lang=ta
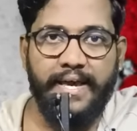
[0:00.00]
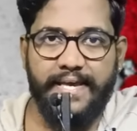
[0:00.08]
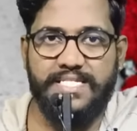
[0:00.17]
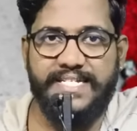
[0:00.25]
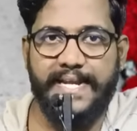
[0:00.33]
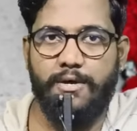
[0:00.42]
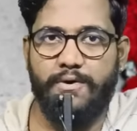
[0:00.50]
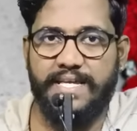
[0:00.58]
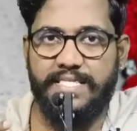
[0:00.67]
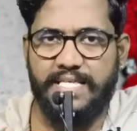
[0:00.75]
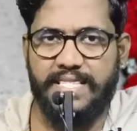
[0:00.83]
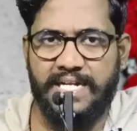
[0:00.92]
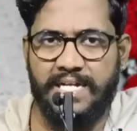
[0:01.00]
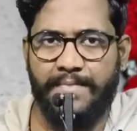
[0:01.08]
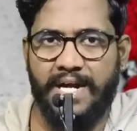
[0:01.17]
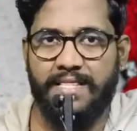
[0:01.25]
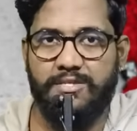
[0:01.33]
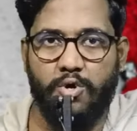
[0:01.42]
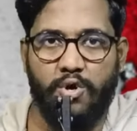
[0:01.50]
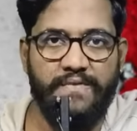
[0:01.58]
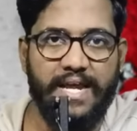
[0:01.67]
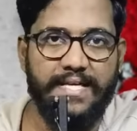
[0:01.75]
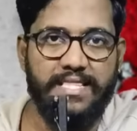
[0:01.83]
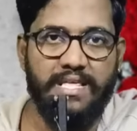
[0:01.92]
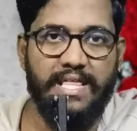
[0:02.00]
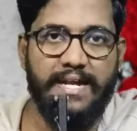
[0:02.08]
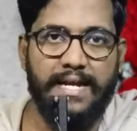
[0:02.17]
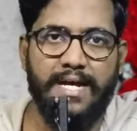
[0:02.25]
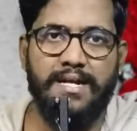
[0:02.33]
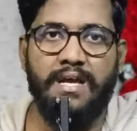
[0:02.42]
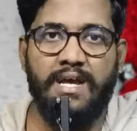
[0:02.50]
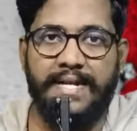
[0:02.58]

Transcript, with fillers: இஸ்ரேலோட இந்த திட்டமானது தோல்வி அடைந்தது என்றால்